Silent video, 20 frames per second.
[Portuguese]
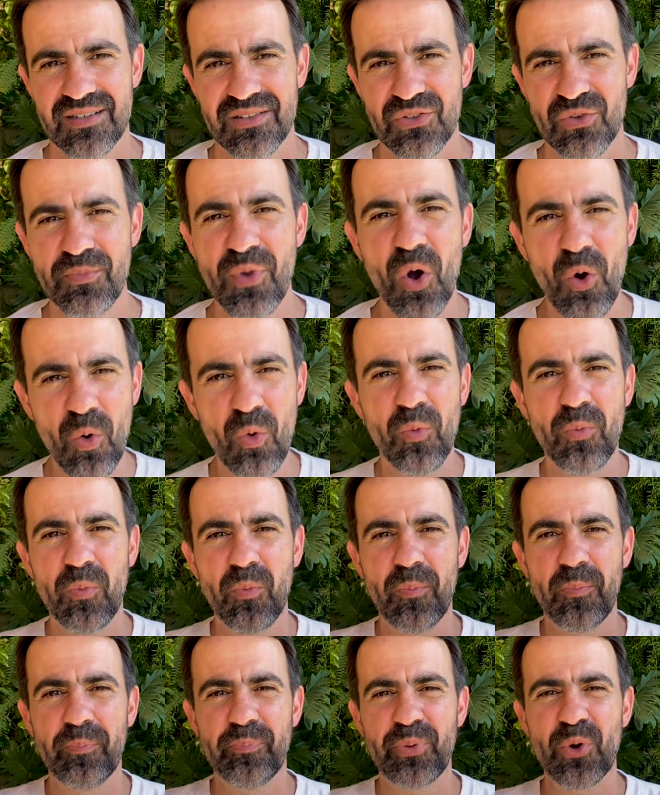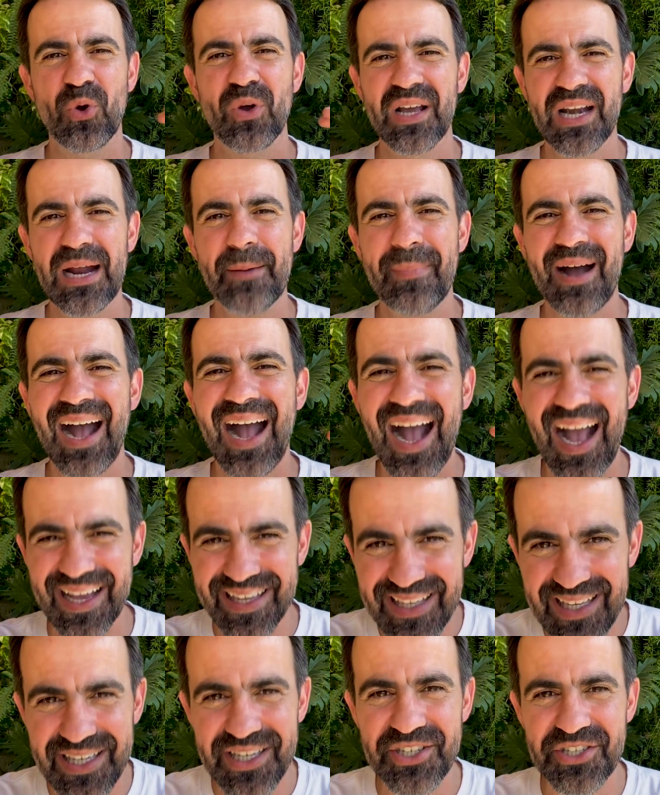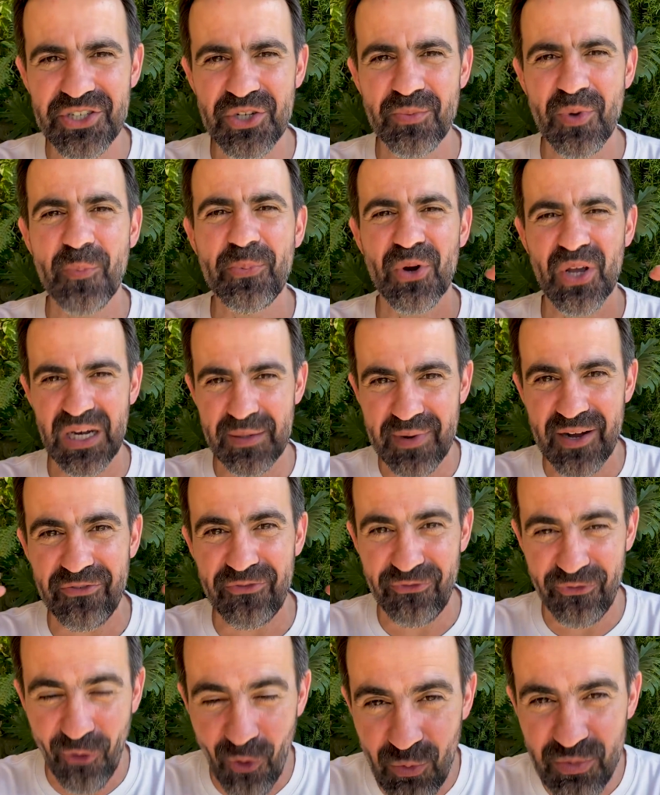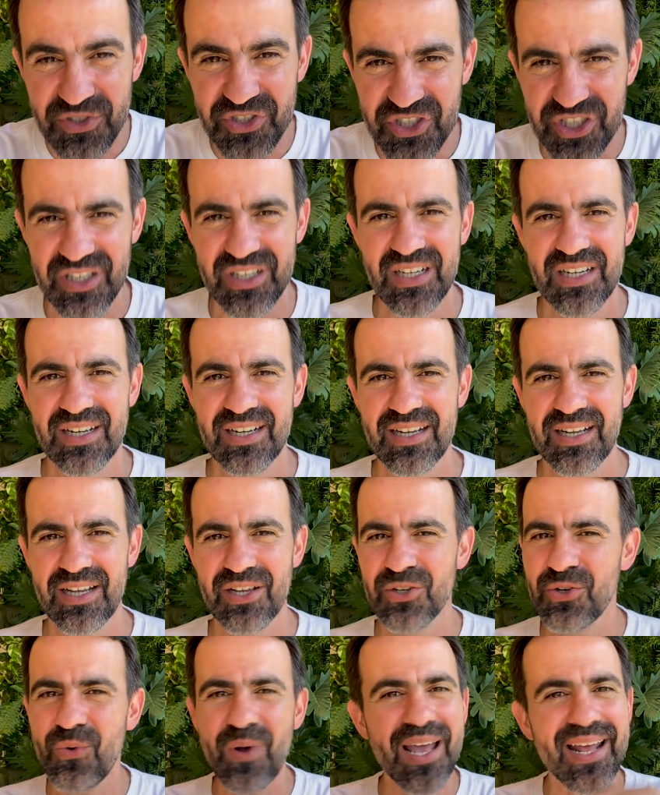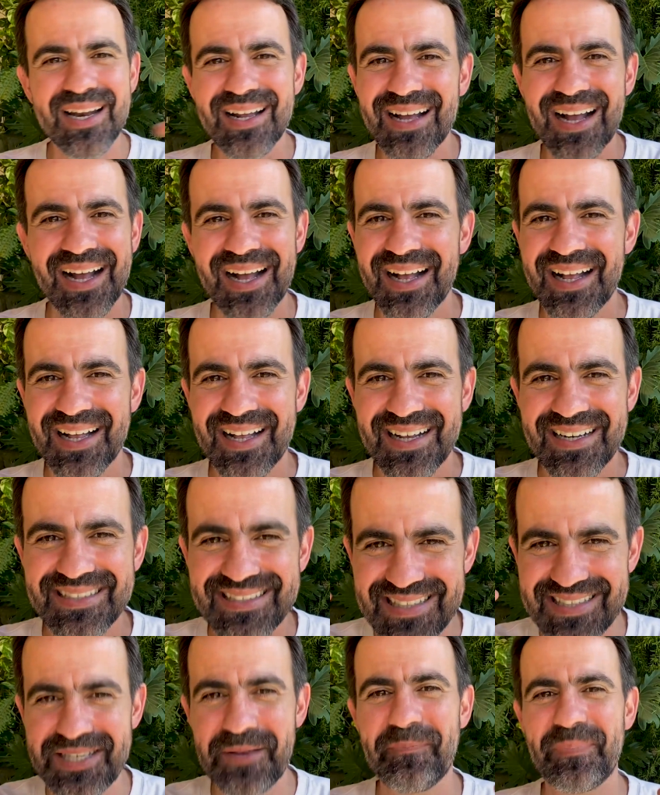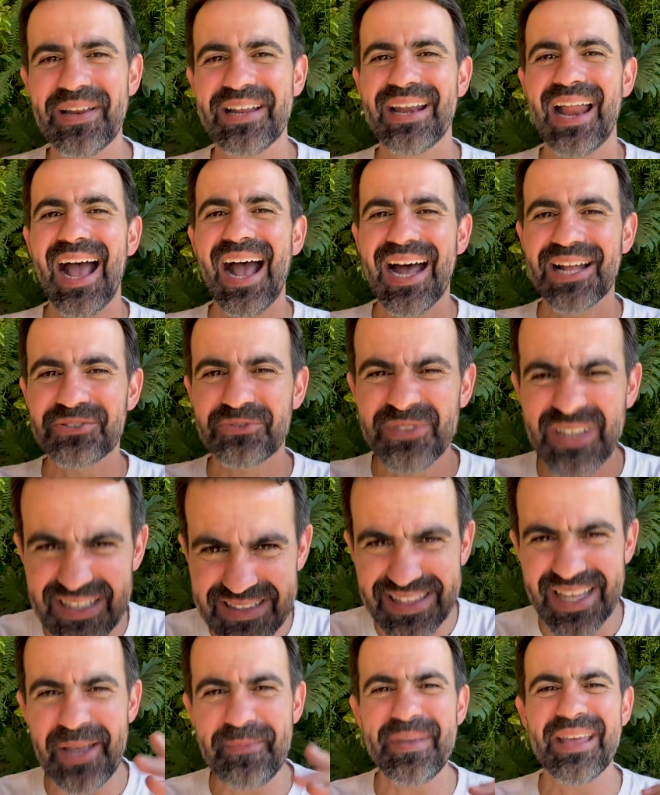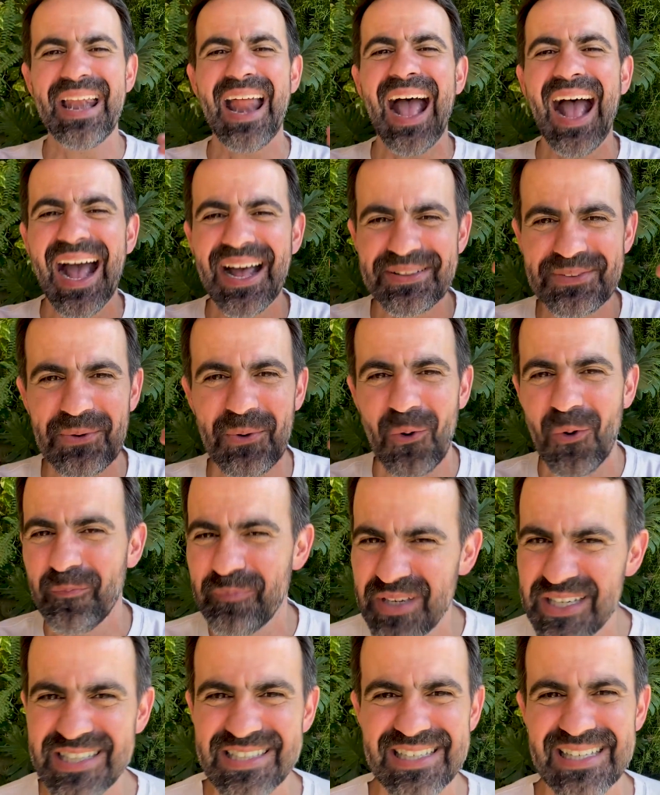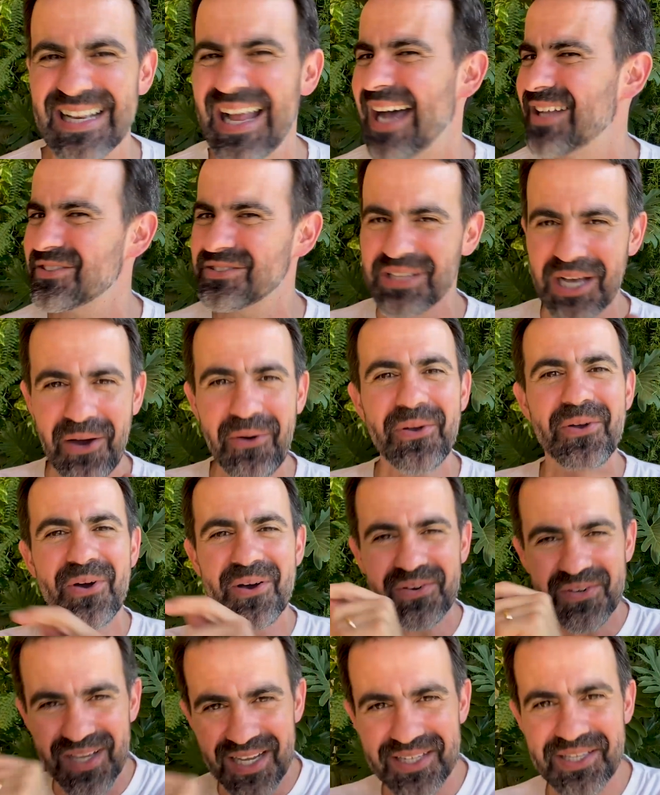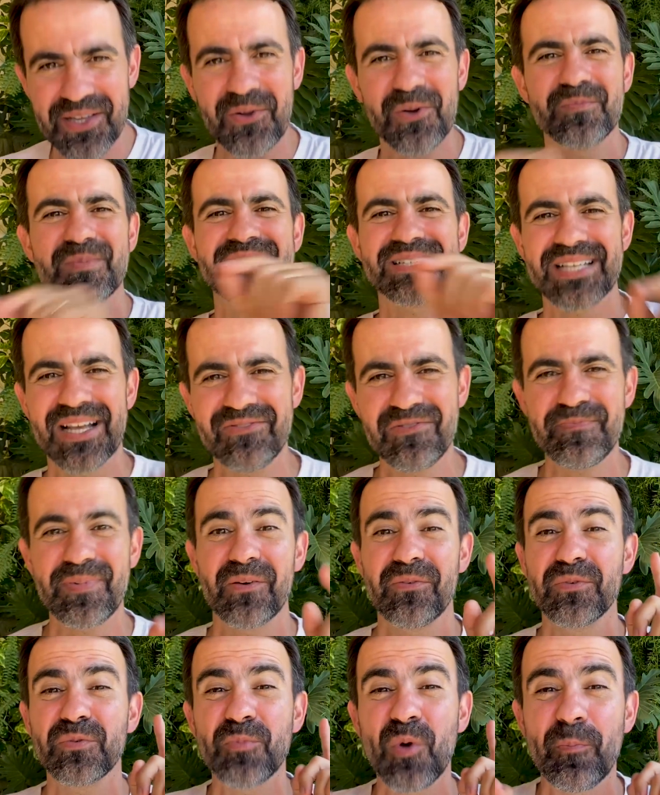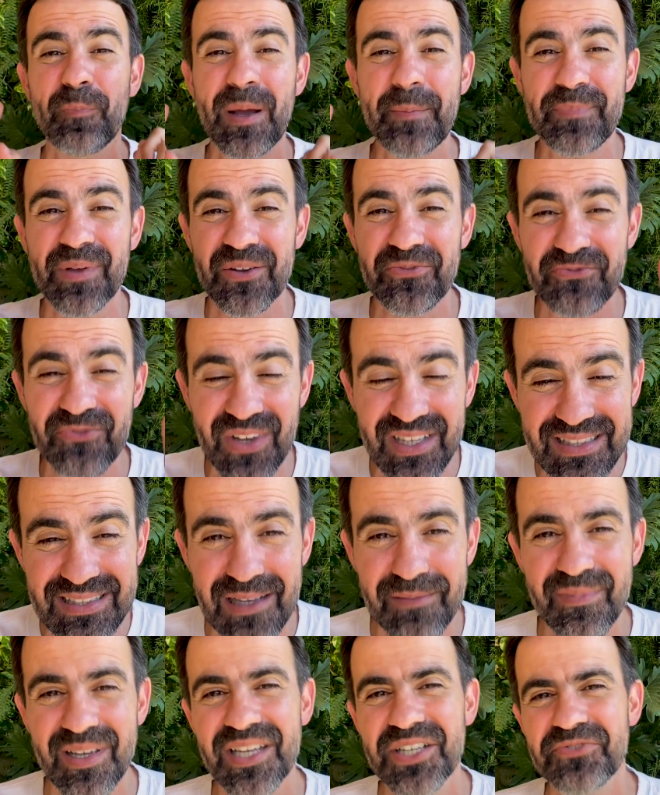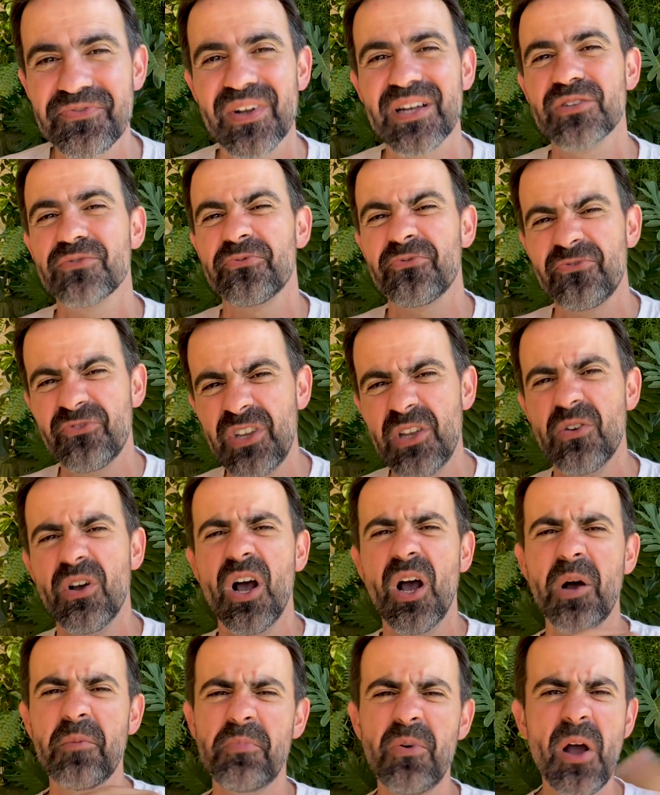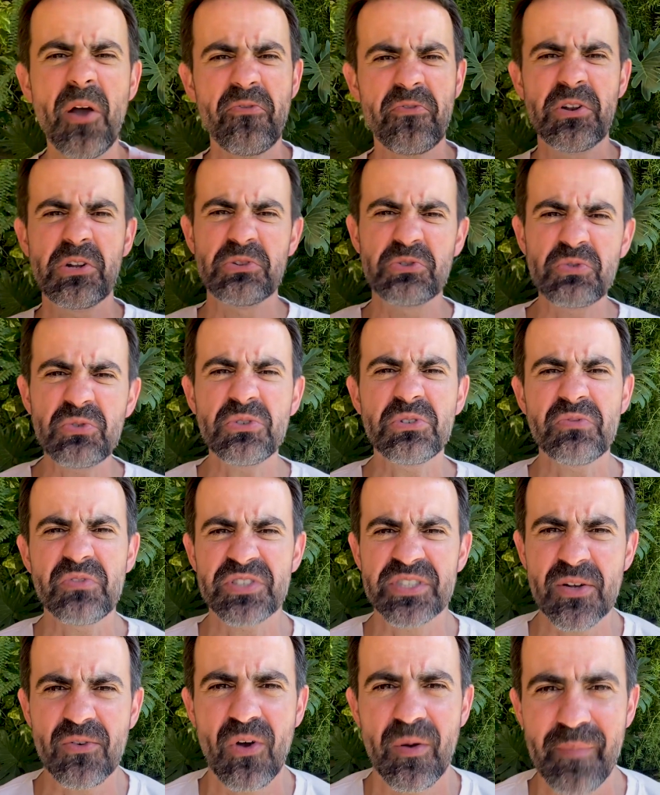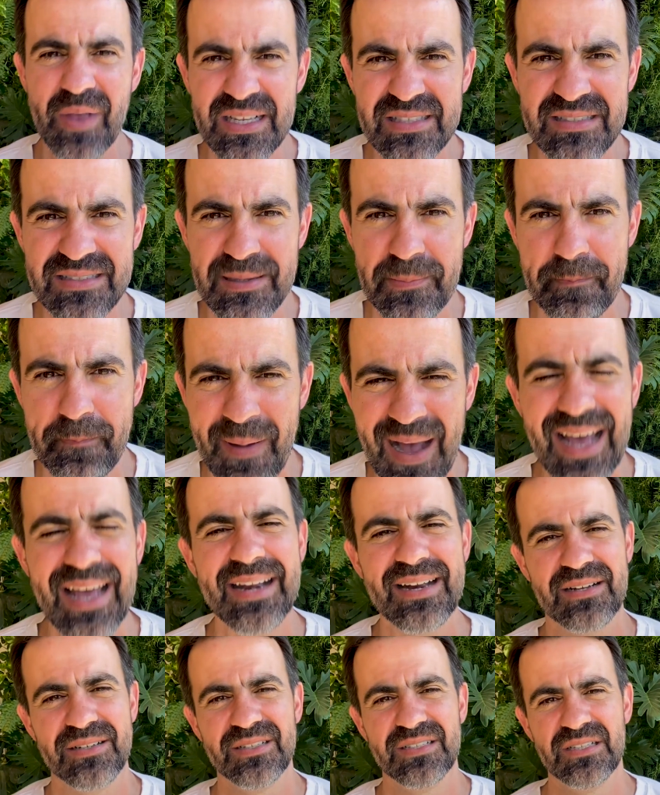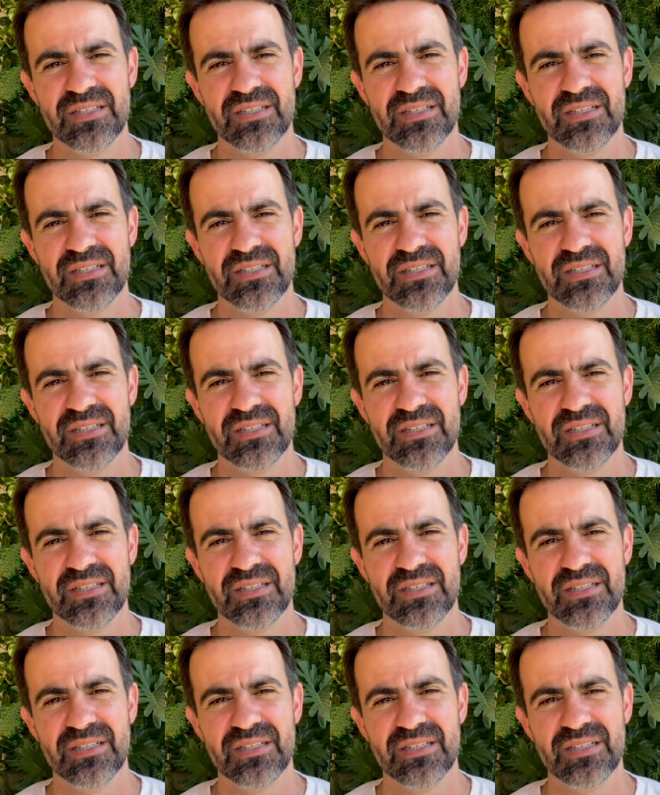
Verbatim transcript: No meu programa raiz, no meu programa fonte, eu não era disciplinado, determinado, obstinado. Não, eu era o cara que começava parando meu pai perfeitamente, falando: filho, porra, filho, tudo que você começa, você para.